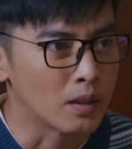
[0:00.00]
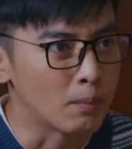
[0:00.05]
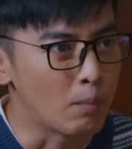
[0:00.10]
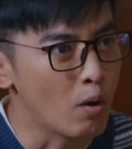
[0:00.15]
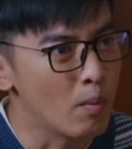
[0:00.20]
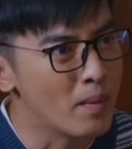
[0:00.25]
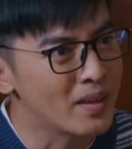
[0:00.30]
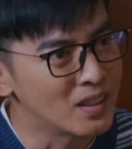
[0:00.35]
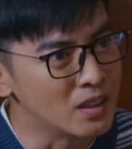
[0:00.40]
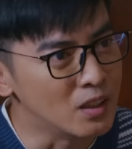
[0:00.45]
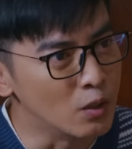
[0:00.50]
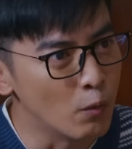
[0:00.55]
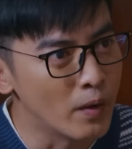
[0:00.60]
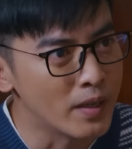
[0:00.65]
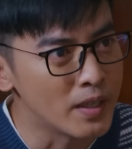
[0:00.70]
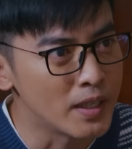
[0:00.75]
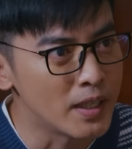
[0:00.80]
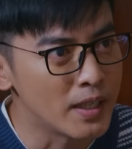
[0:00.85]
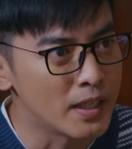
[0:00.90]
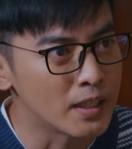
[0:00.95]
แต่พอมาถึง
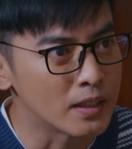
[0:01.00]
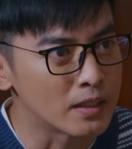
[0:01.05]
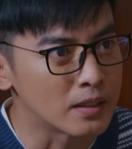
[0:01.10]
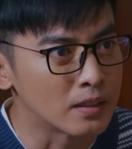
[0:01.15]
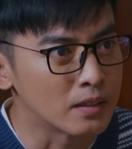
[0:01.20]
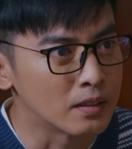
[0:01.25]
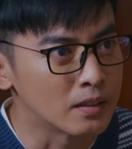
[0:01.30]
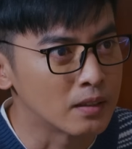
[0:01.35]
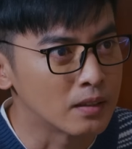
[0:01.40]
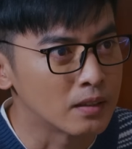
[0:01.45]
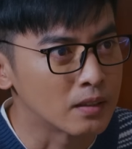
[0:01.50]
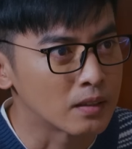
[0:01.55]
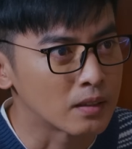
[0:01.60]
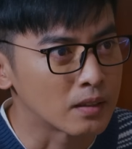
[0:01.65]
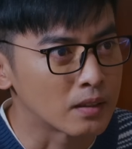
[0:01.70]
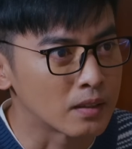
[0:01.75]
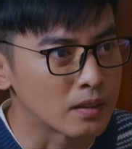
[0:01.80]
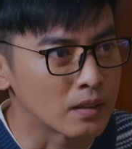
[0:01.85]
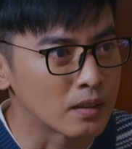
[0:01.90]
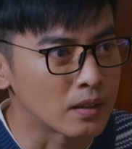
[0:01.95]
วันนี้
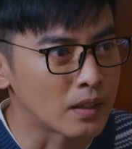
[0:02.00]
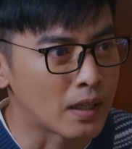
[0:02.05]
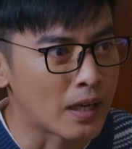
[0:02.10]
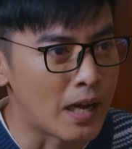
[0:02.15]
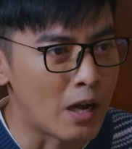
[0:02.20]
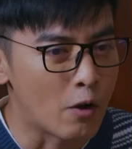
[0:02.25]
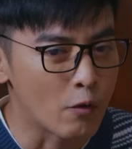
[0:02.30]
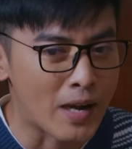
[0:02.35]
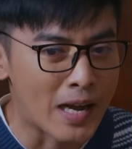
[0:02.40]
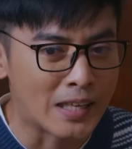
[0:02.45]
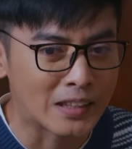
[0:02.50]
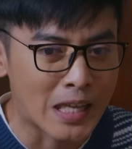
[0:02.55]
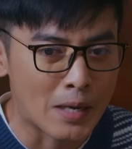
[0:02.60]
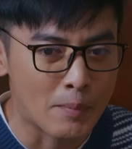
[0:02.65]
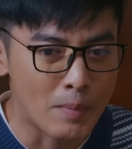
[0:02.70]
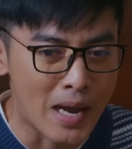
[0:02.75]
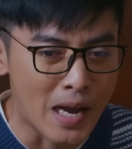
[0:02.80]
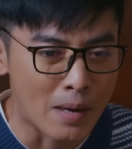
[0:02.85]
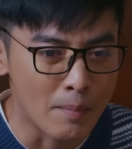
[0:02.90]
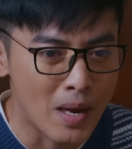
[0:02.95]
ข่าวการ
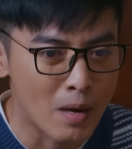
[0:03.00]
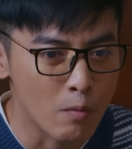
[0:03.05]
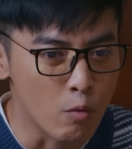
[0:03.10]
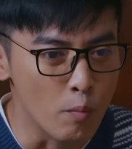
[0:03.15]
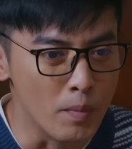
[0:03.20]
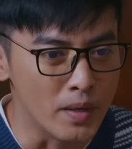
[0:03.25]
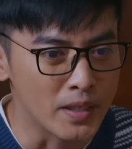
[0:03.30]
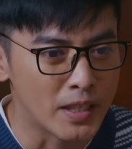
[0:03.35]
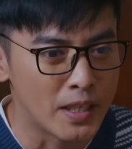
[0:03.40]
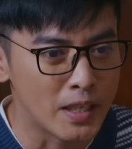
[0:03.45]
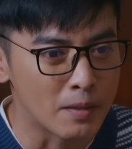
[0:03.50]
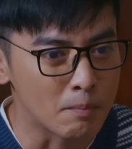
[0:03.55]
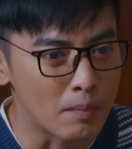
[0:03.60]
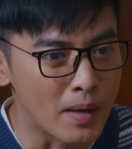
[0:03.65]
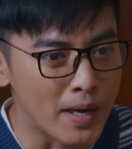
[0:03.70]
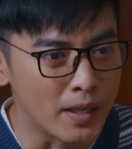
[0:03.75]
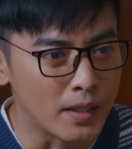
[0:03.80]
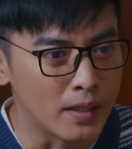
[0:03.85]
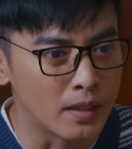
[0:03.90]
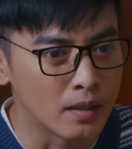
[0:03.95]
ตามหาแม่ผมมันเงียบ
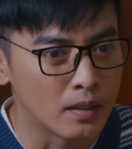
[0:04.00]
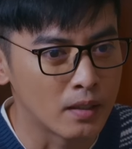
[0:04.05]
ไป